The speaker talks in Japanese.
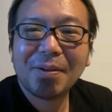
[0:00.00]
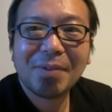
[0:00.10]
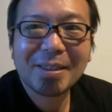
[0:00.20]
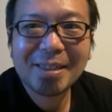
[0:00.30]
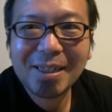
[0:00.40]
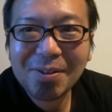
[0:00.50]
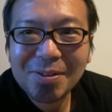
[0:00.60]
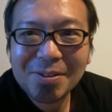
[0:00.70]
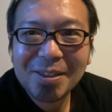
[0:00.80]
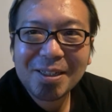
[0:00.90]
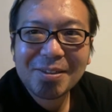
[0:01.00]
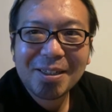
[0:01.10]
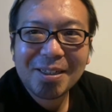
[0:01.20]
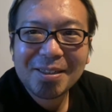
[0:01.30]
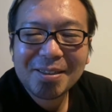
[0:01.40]
皆さん、こんにちは、大地
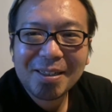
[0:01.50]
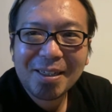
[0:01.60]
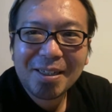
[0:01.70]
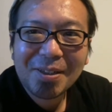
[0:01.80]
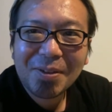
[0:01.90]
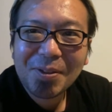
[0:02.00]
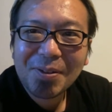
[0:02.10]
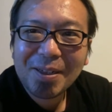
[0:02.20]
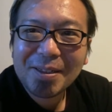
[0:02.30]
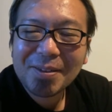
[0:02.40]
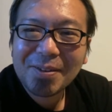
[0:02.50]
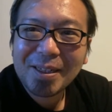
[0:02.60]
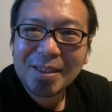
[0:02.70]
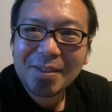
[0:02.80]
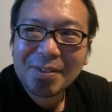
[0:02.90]
です、えー、今日もトレーニングを
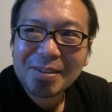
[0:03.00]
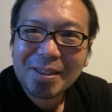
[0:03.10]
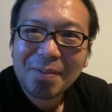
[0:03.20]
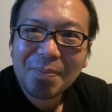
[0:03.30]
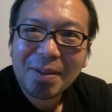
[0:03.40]
やってました。